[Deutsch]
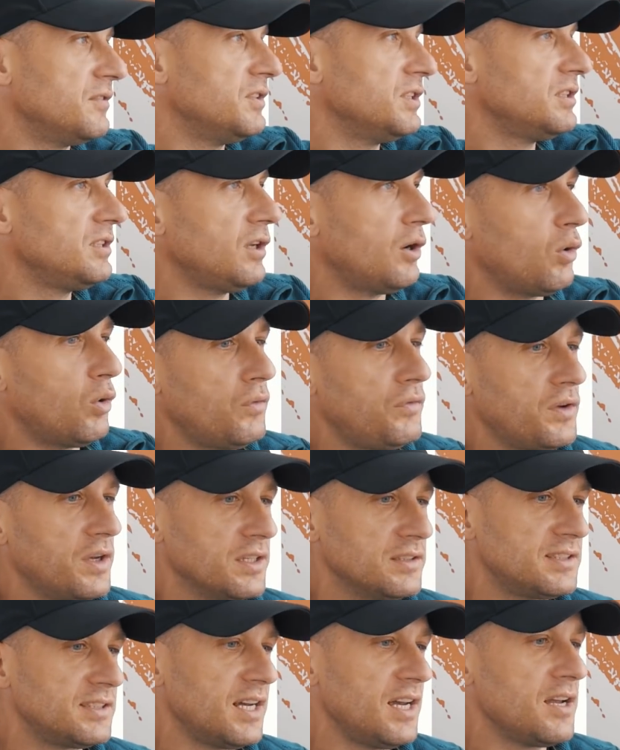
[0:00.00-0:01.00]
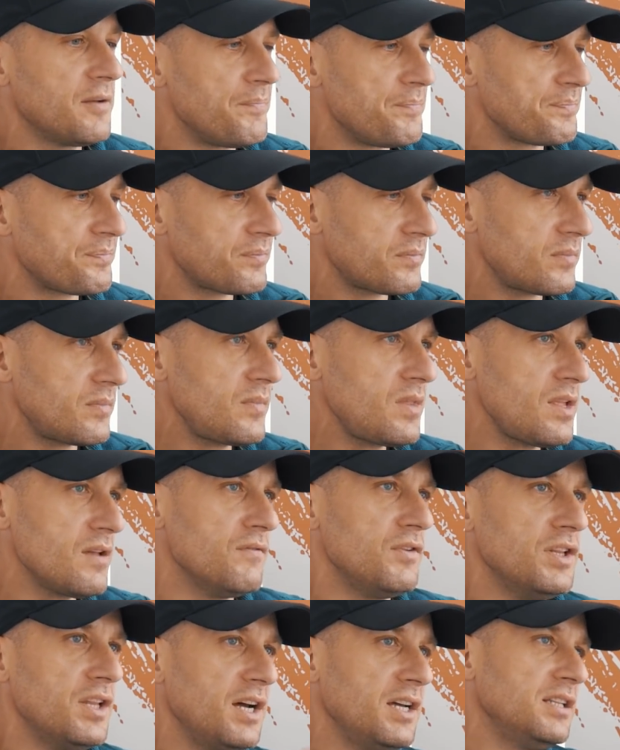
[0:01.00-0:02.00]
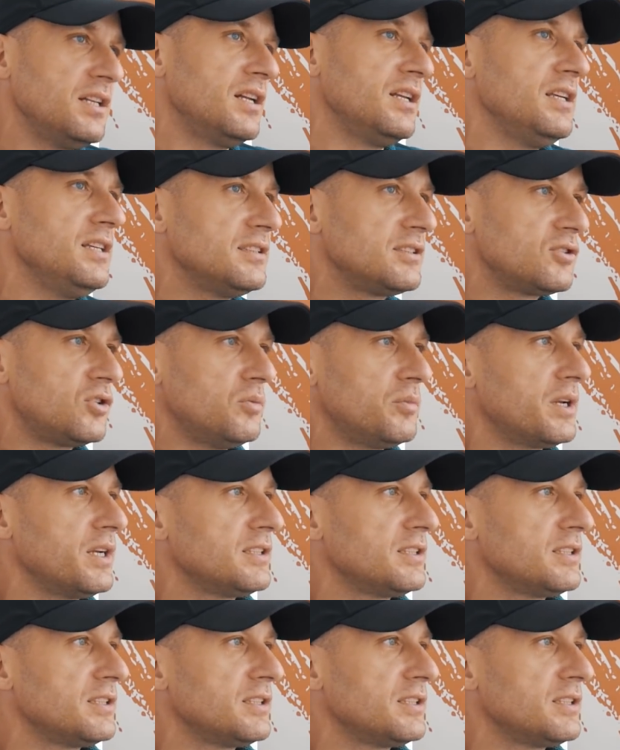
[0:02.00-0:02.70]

wird dir oft gezeigt, wenn einer links kommt,